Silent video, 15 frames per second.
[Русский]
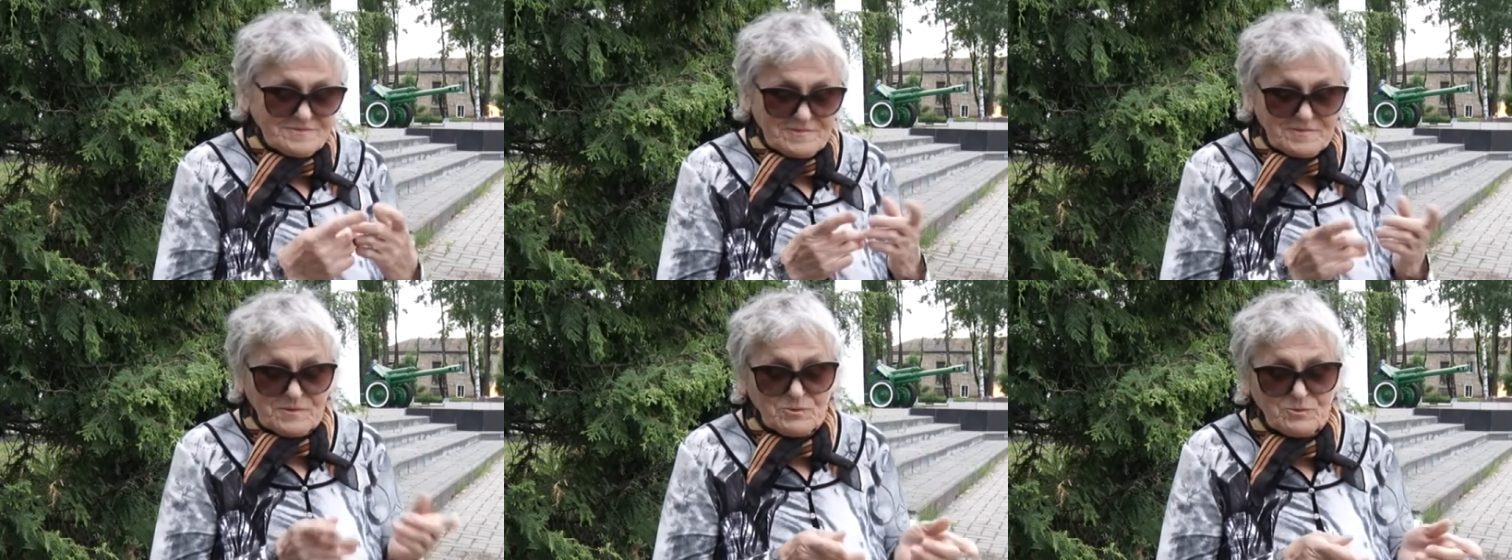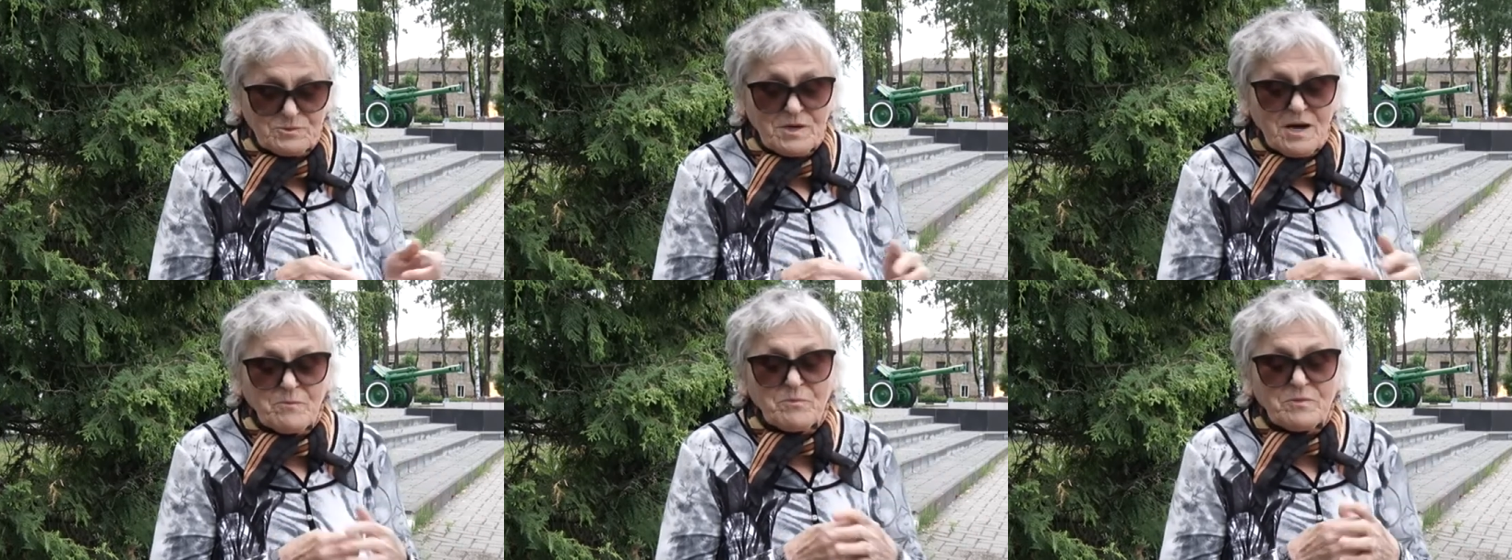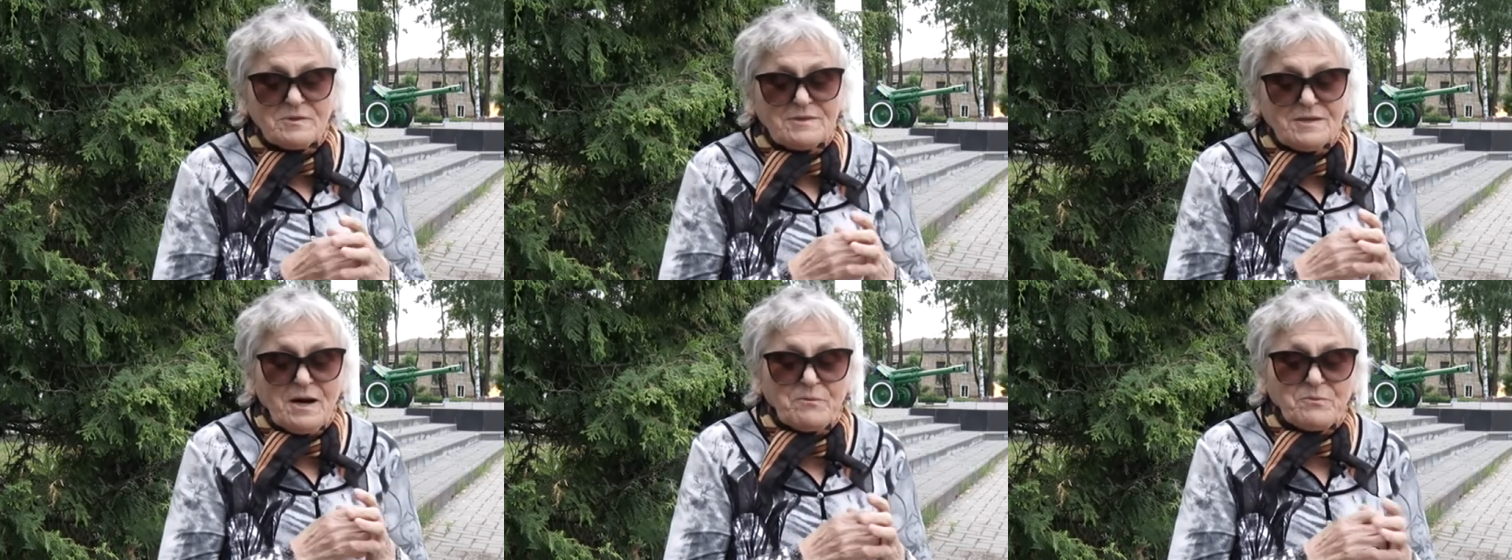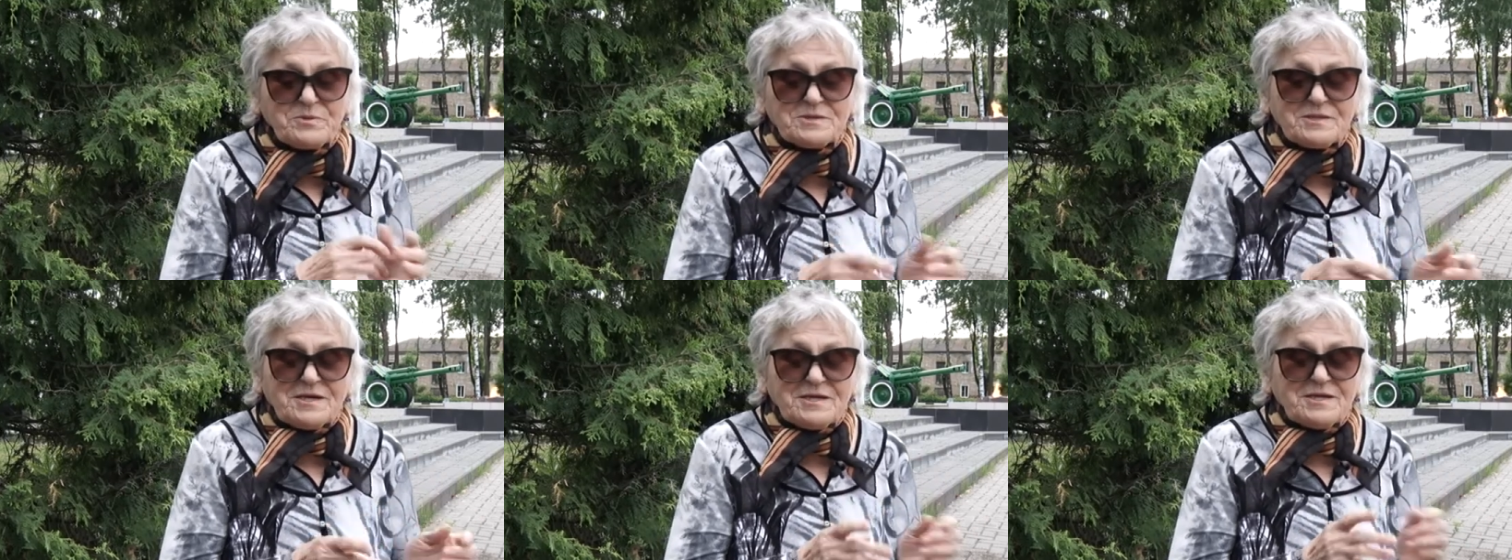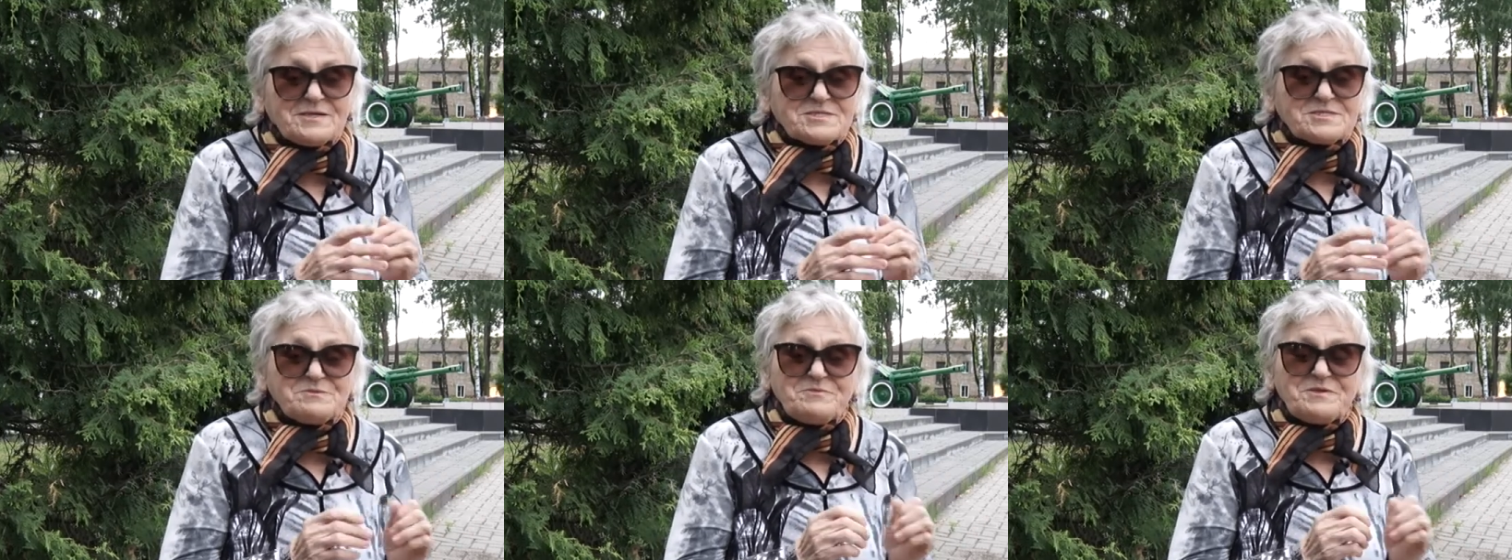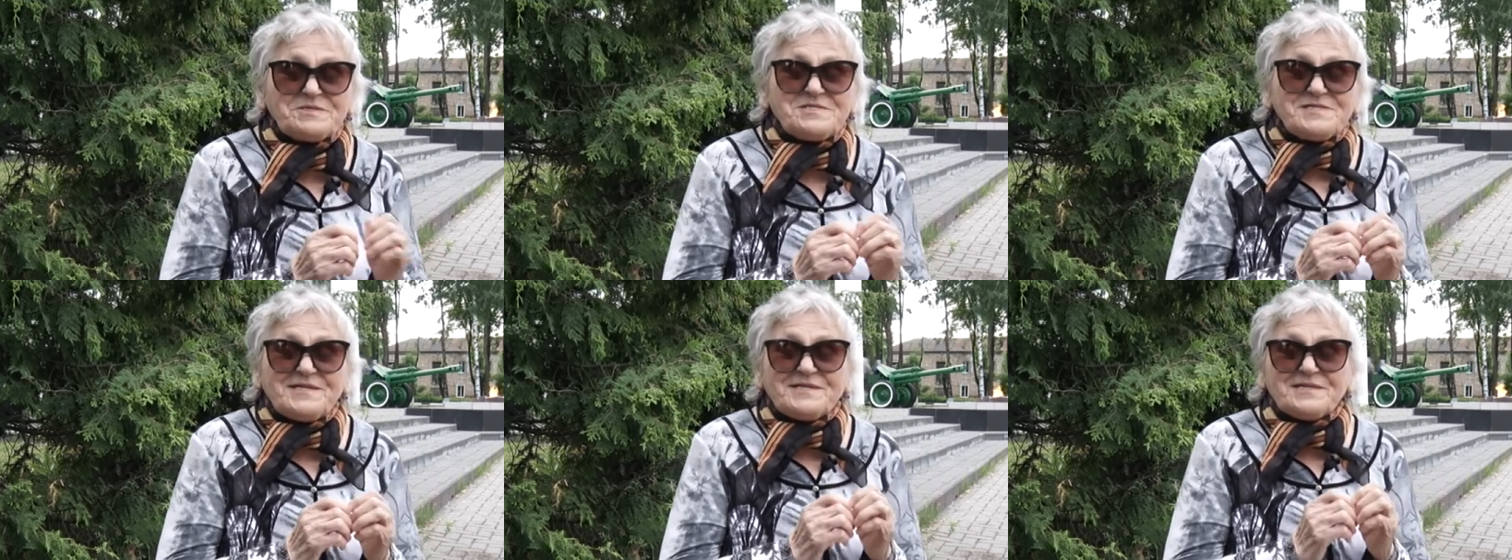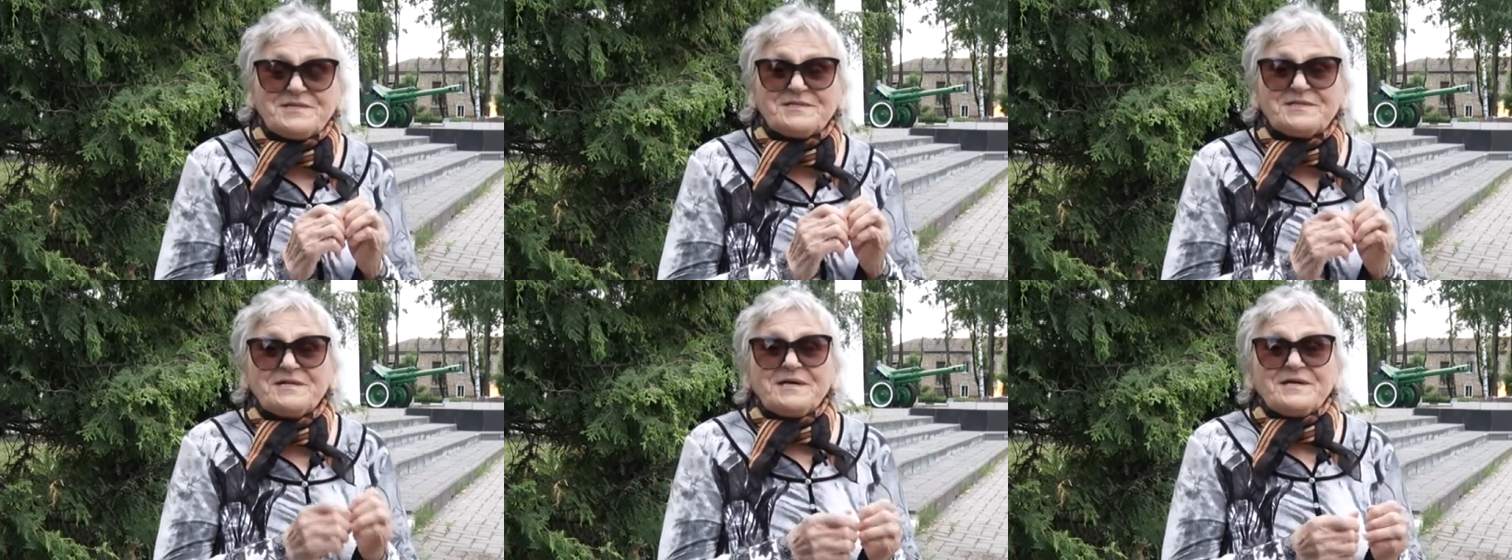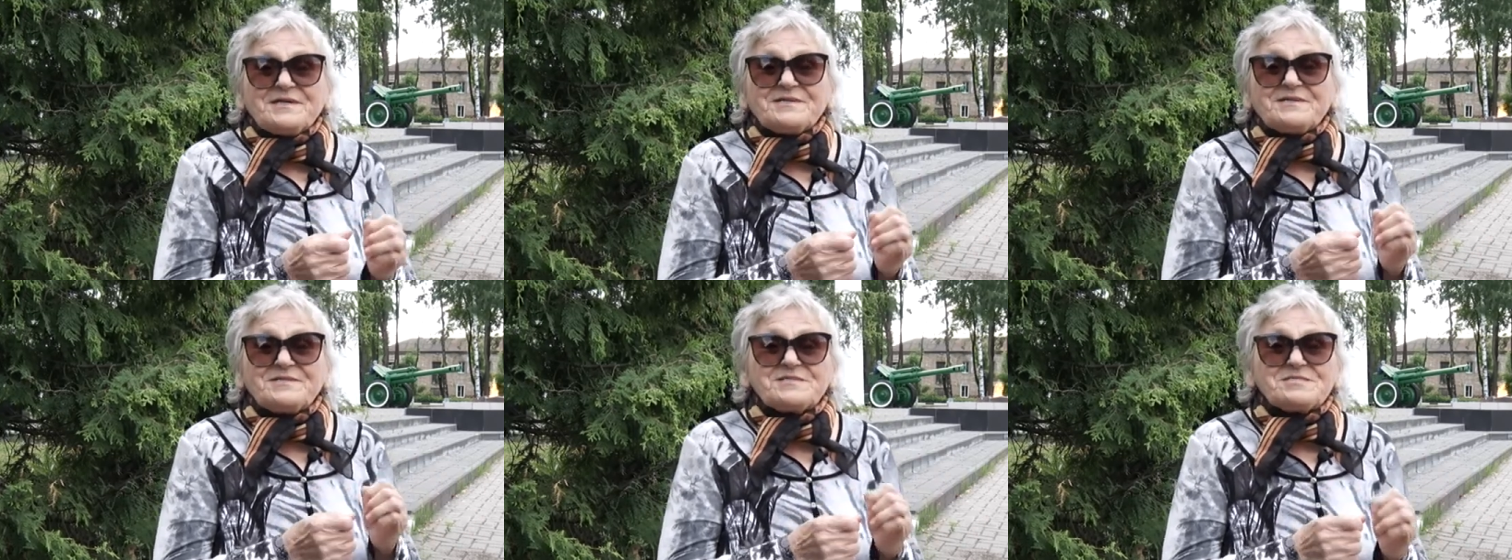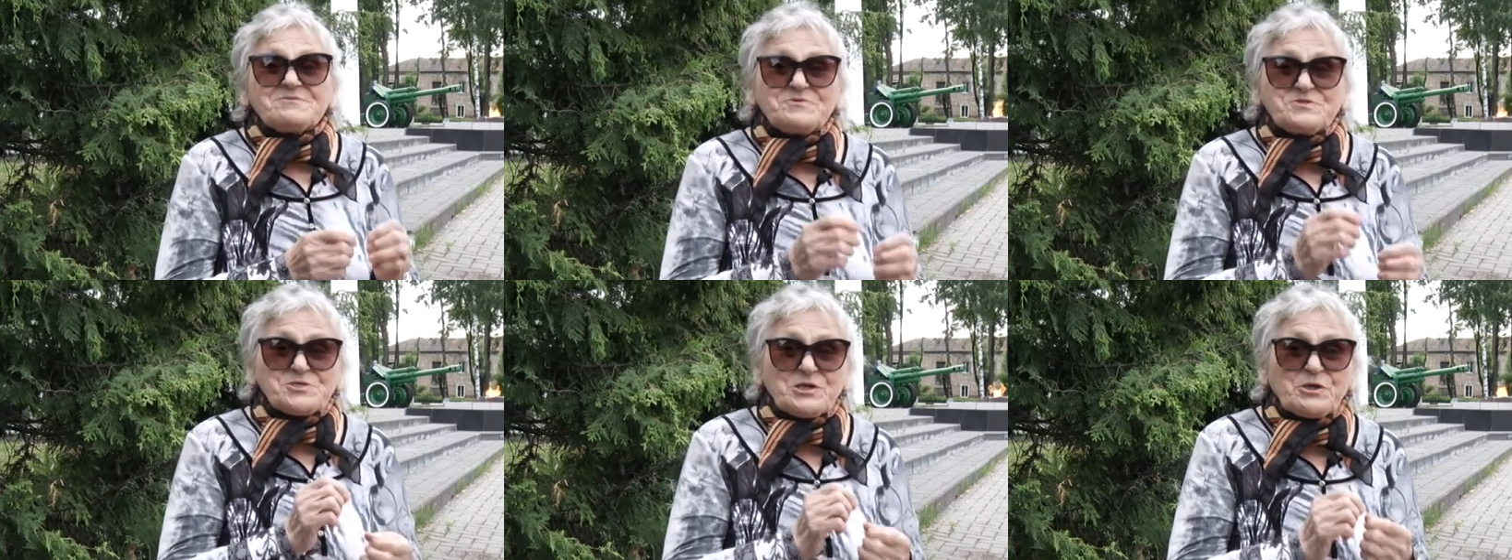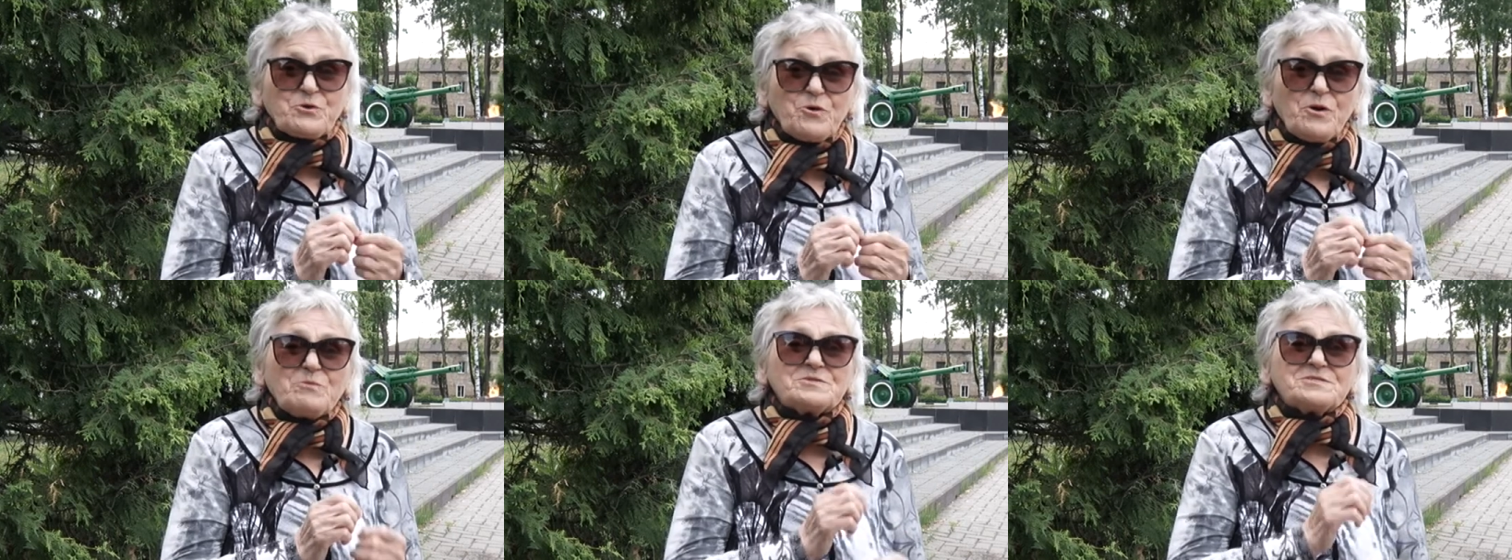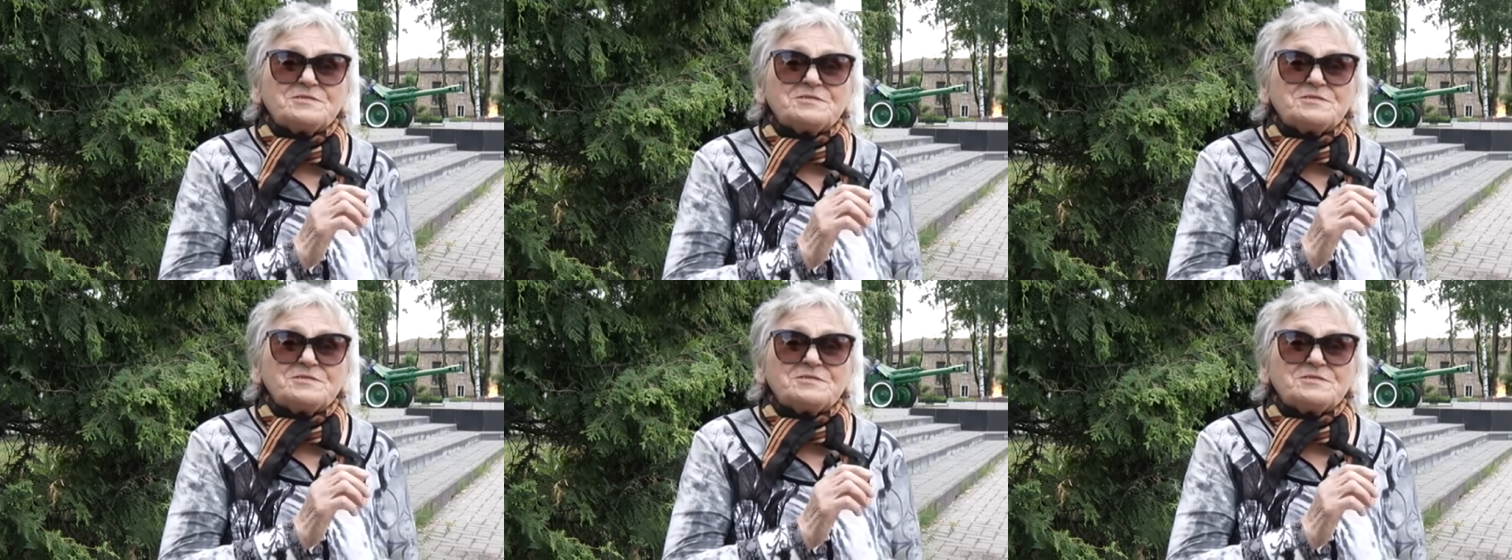ну, ламп, лампы такие самодельные э, с фитильком,